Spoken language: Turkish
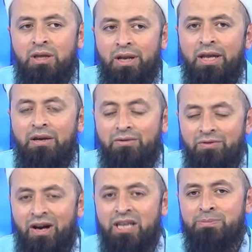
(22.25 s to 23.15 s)
ne
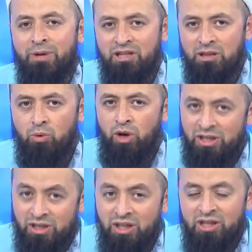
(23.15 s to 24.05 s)
faiz parası
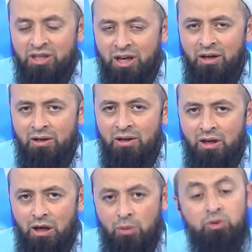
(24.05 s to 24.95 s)
bulaştıysa
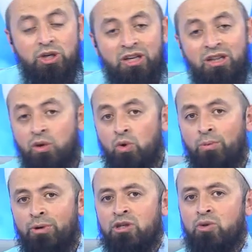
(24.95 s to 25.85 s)
e, bu şekilde ne
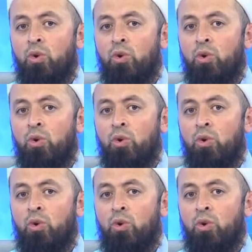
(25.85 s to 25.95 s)
olmaz?